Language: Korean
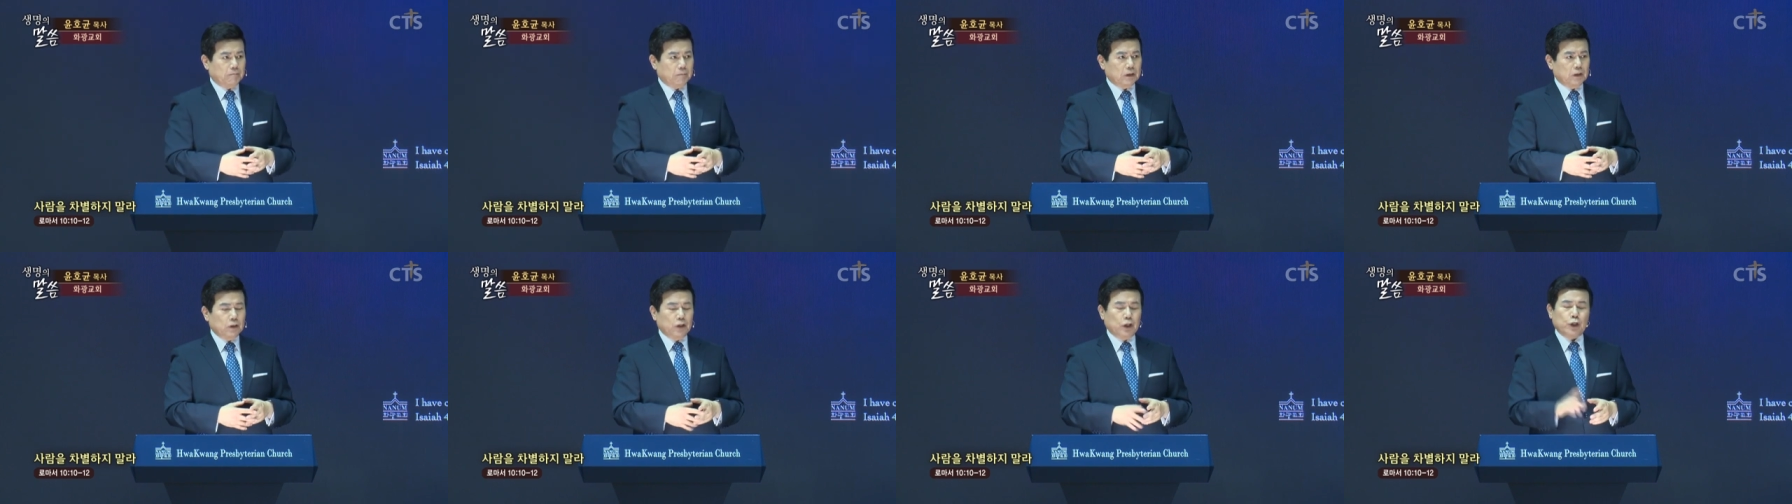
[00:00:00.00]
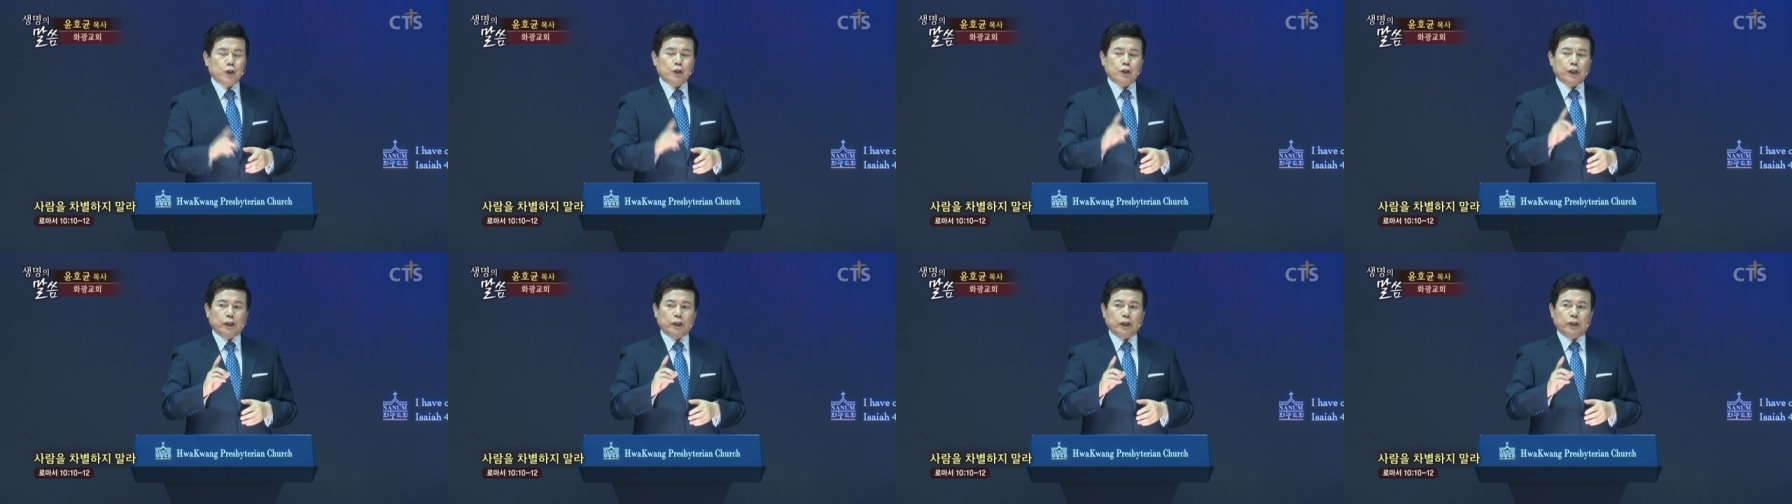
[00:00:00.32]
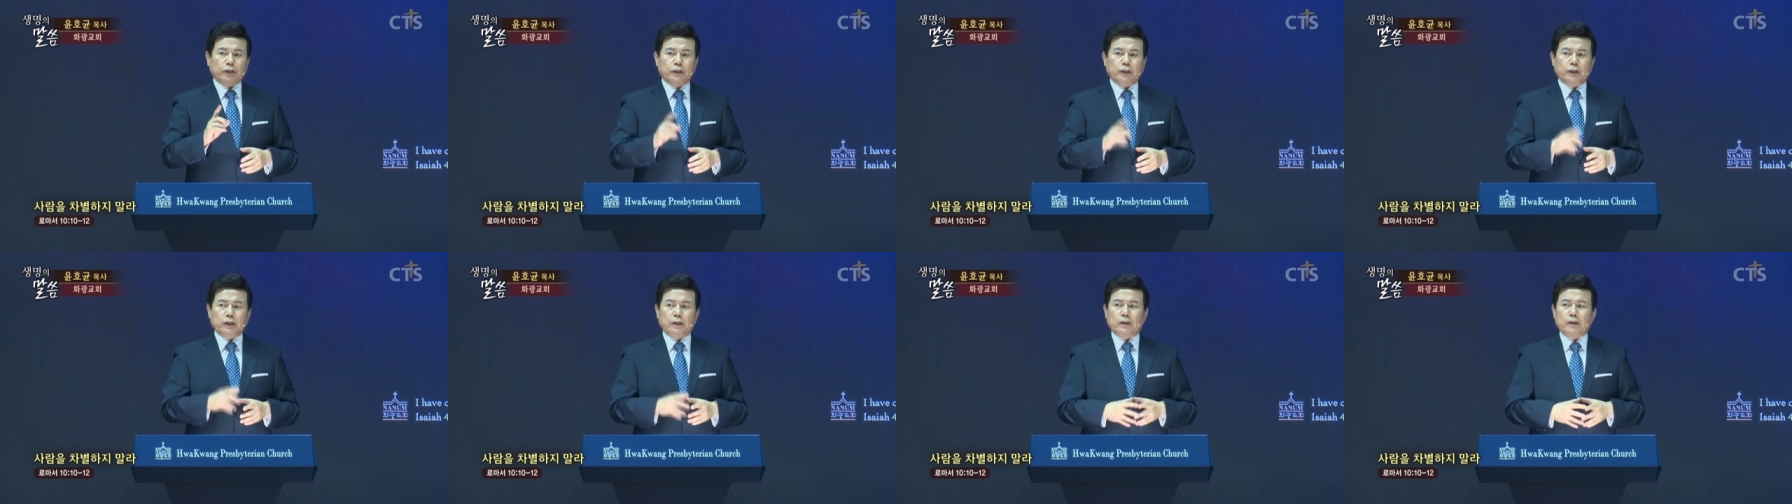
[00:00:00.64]
근데 이
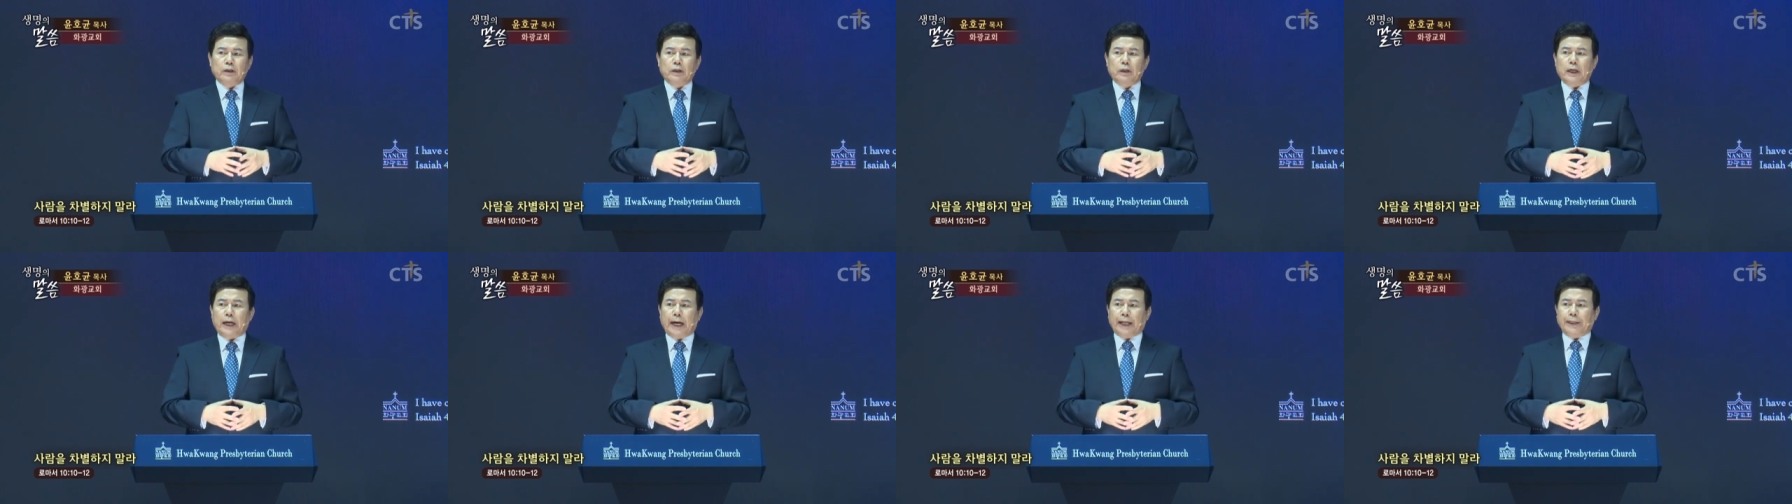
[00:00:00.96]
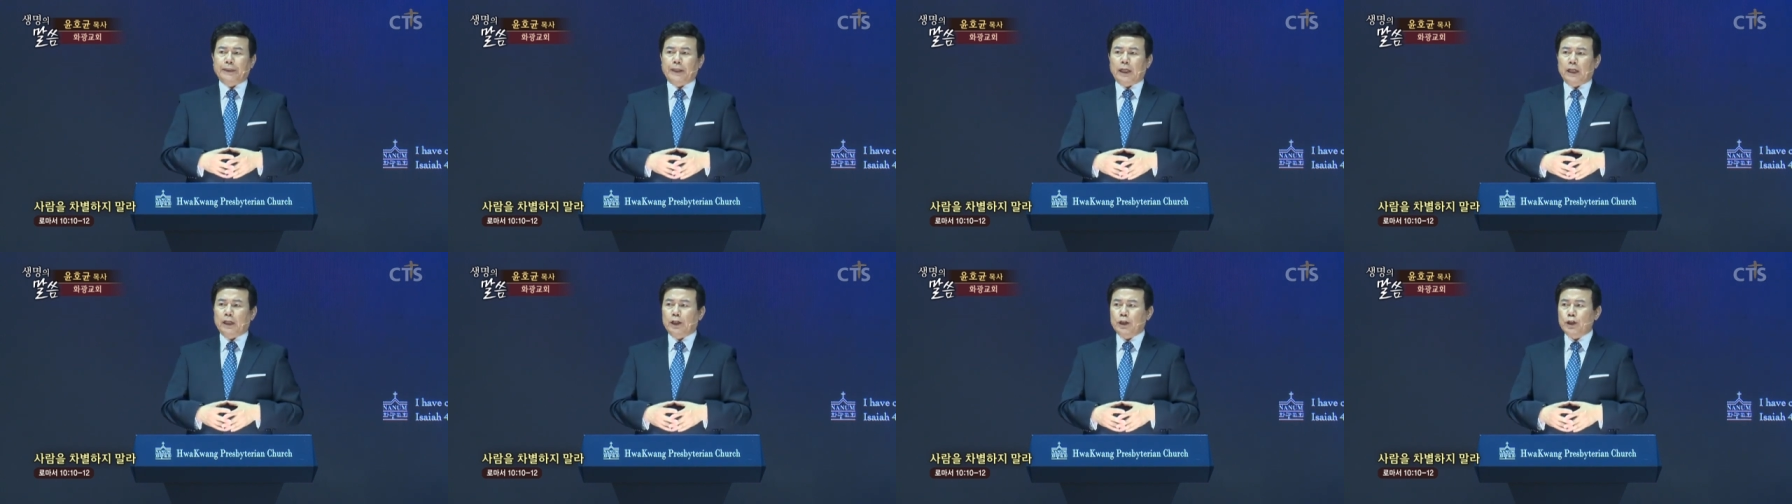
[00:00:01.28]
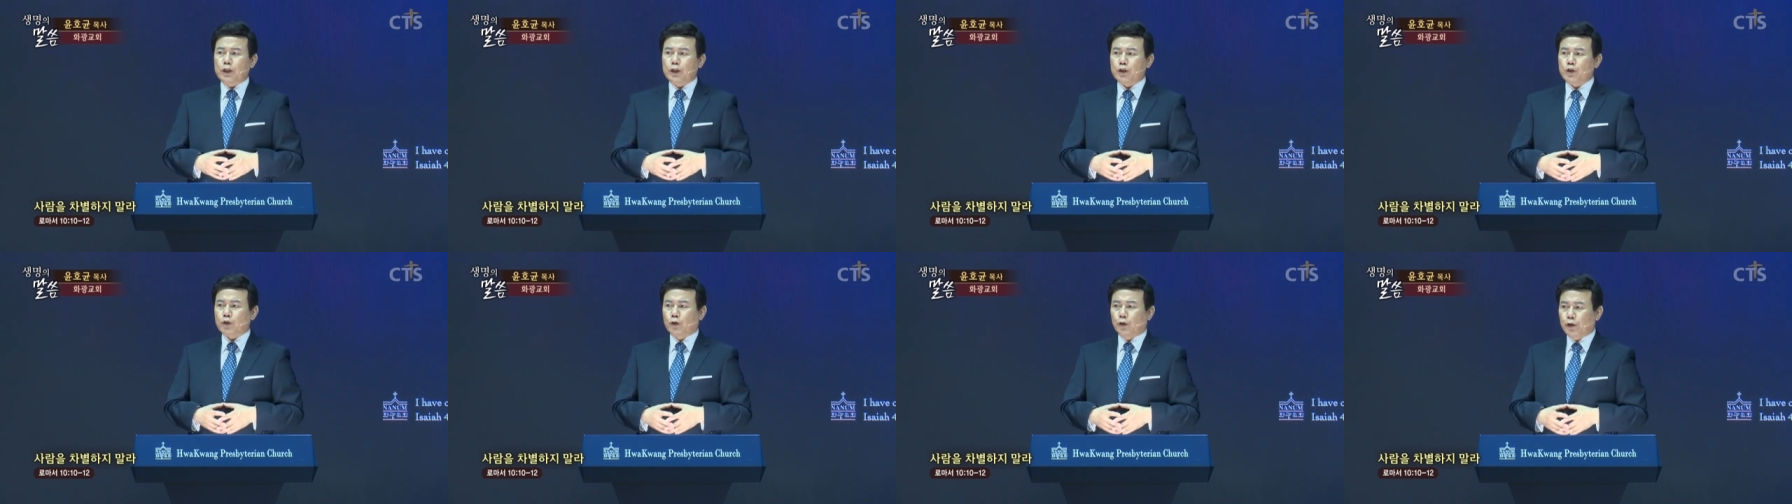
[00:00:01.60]
제자들이
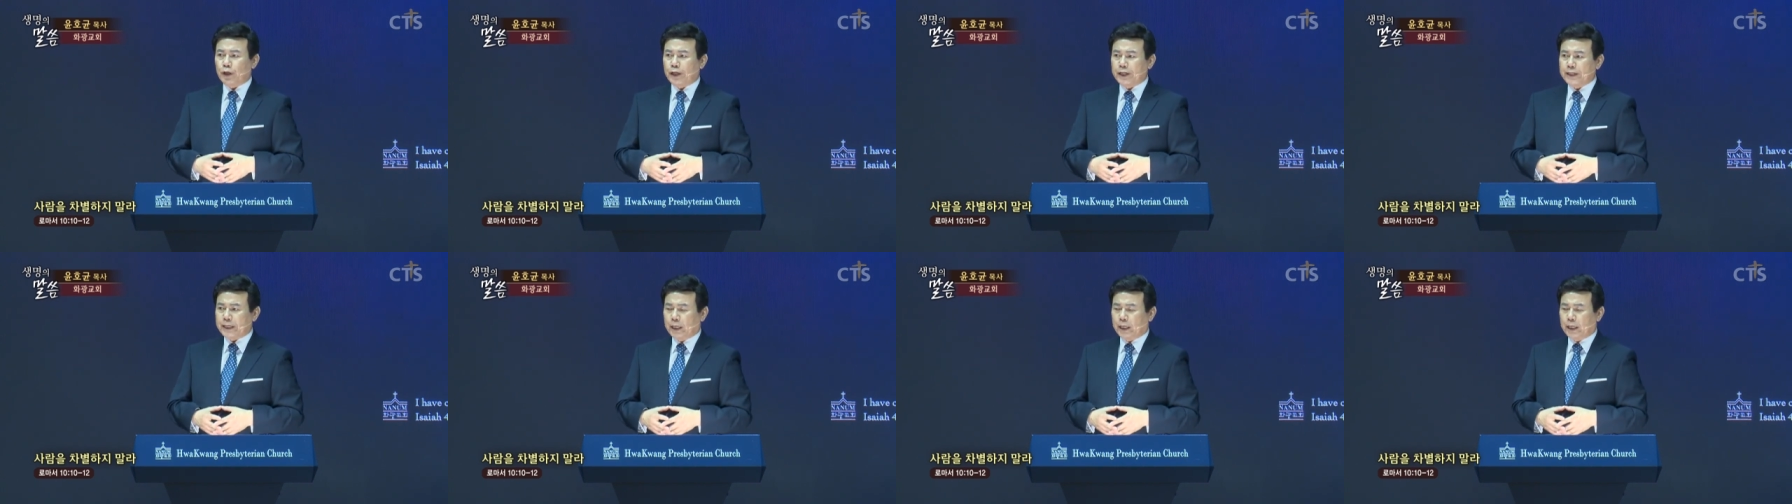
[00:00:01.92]
한결같이 성경